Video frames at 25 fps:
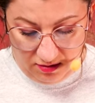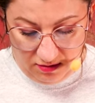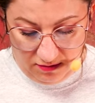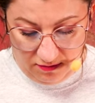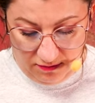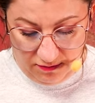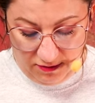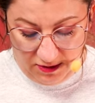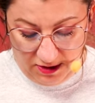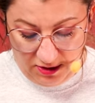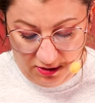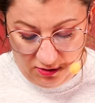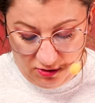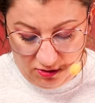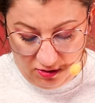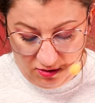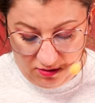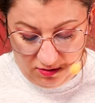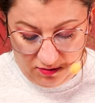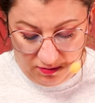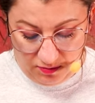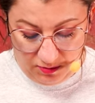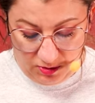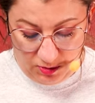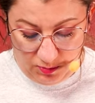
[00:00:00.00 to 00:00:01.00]
wręcz
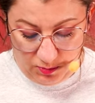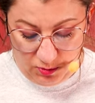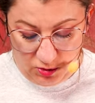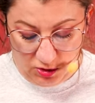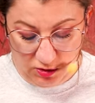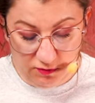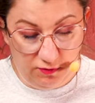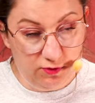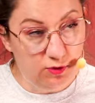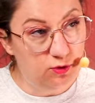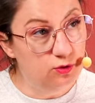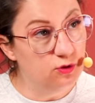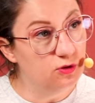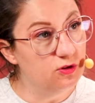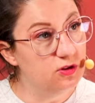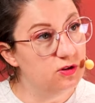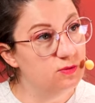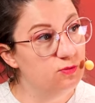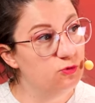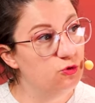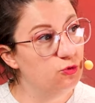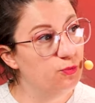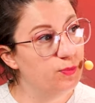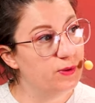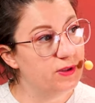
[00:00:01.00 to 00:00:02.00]
y, z
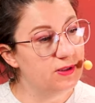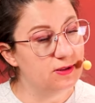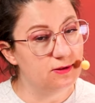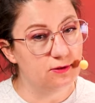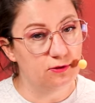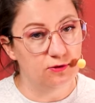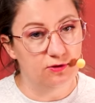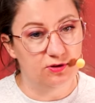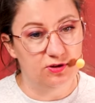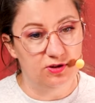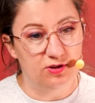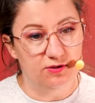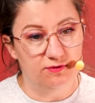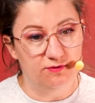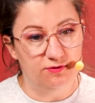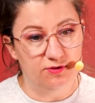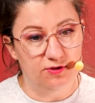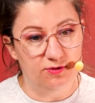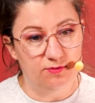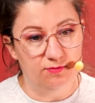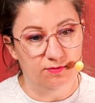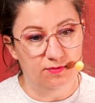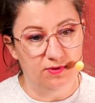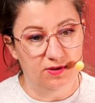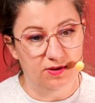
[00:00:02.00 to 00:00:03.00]
prześwitującym tu paznokciem w
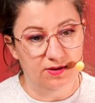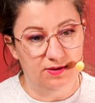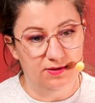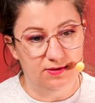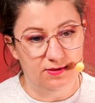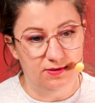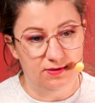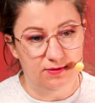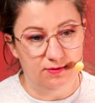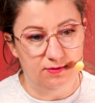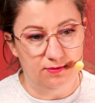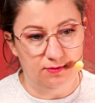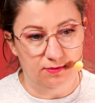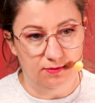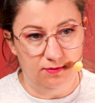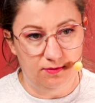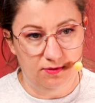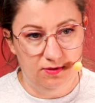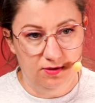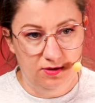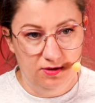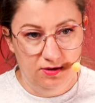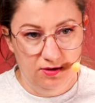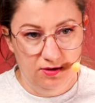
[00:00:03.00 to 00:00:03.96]
tym miejscu.